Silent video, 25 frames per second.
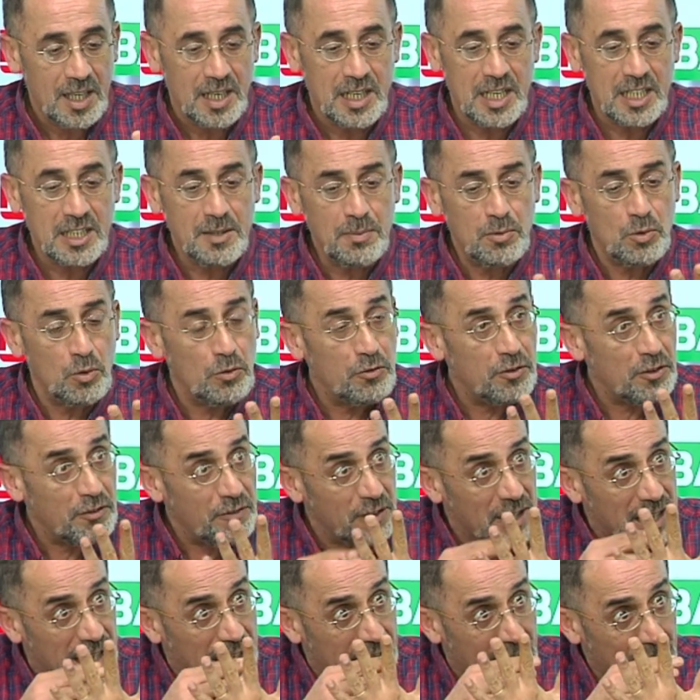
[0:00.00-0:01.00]
لازم توفر
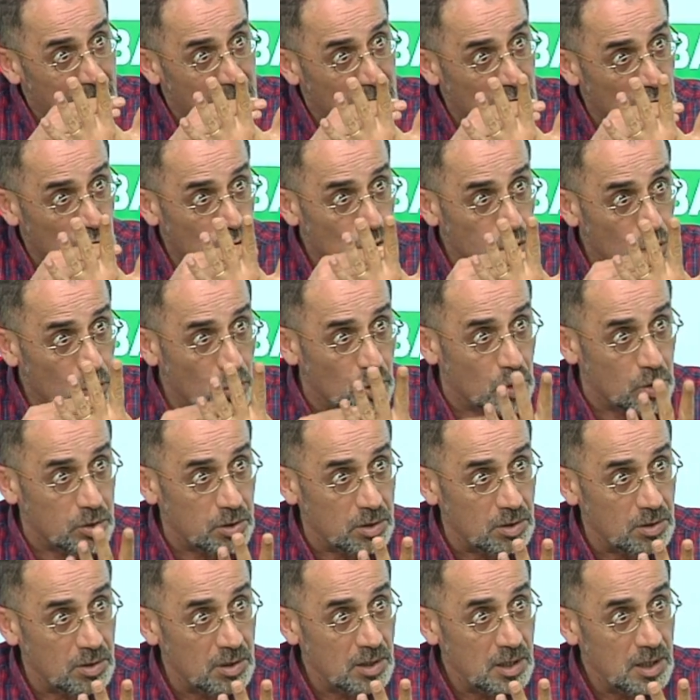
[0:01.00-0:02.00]
فيك خمسه
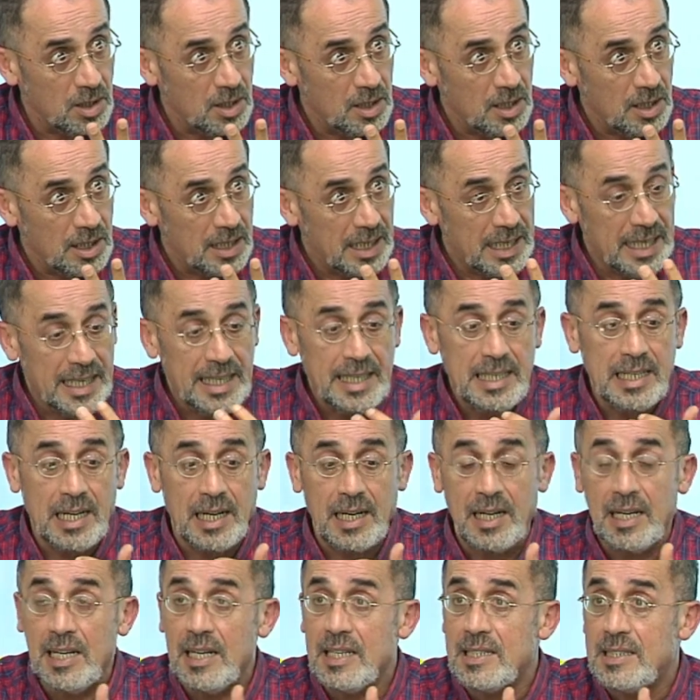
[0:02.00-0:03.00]
شروط
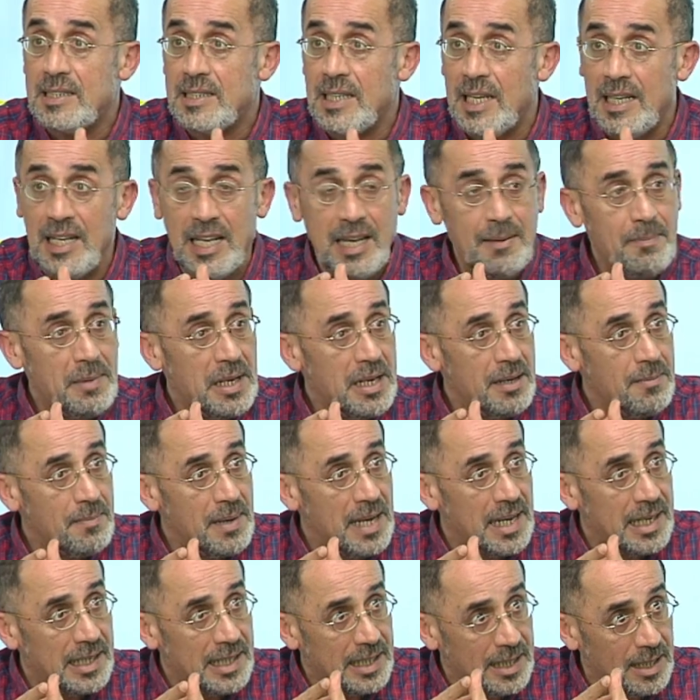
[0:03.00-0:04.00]
هي السلامه
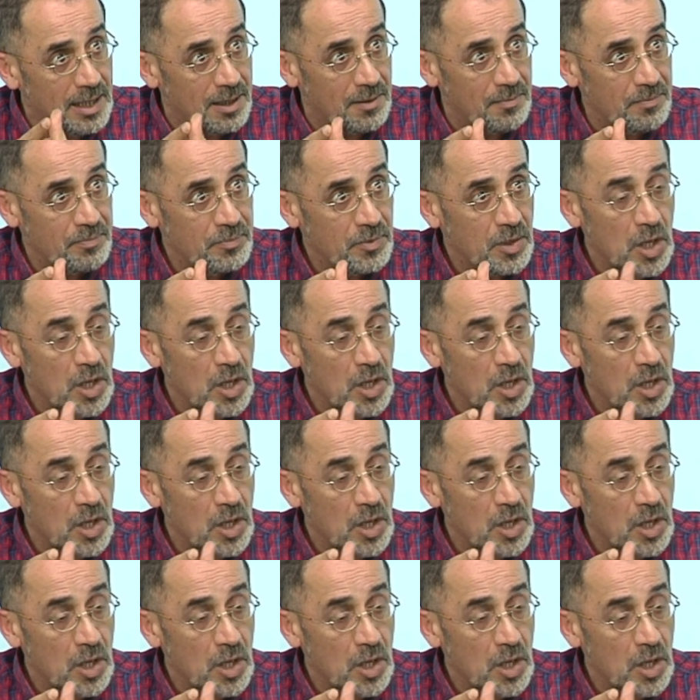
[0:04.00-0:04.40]
الماليه